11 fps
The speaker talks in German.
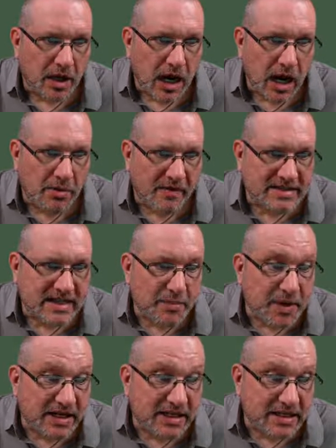Aber was
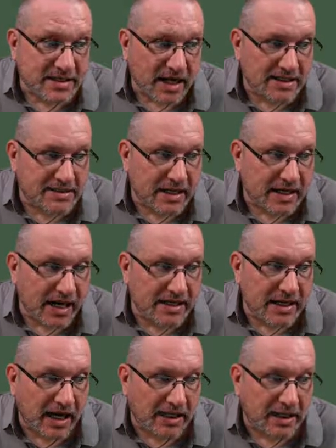erblickte sie, als sie
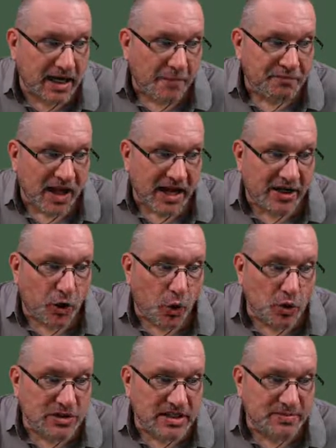hineintrat? Ein
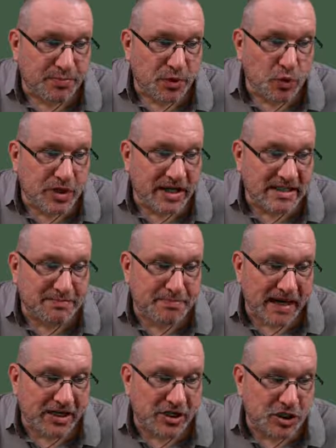großes, blutiges
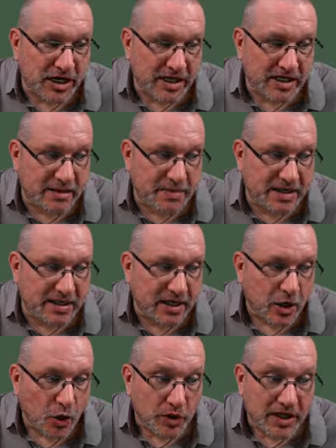Becken stand in der Mitte,
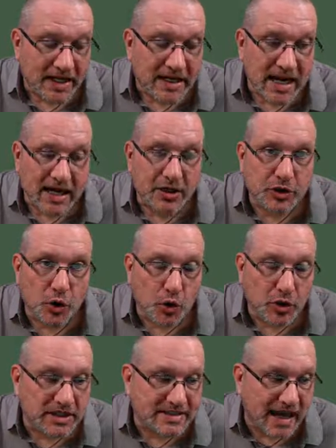und darin lagen
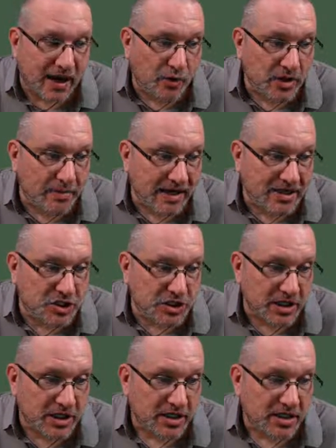tote, zerhauene Menschen.
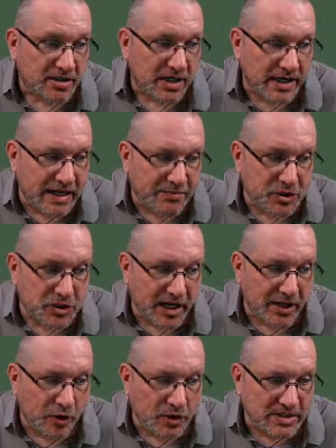Daneben stand
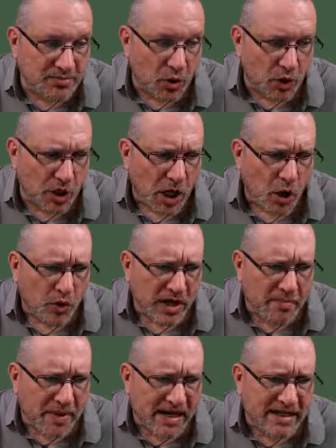ein Holzblock, und ein
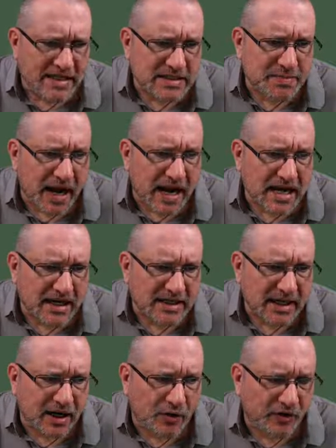blinkendes Beil lag
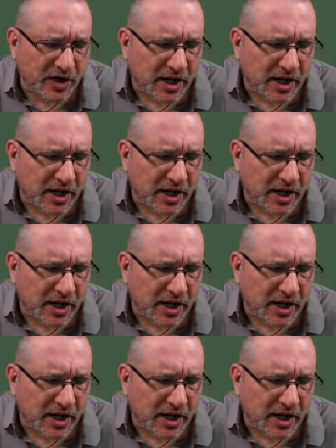darauf.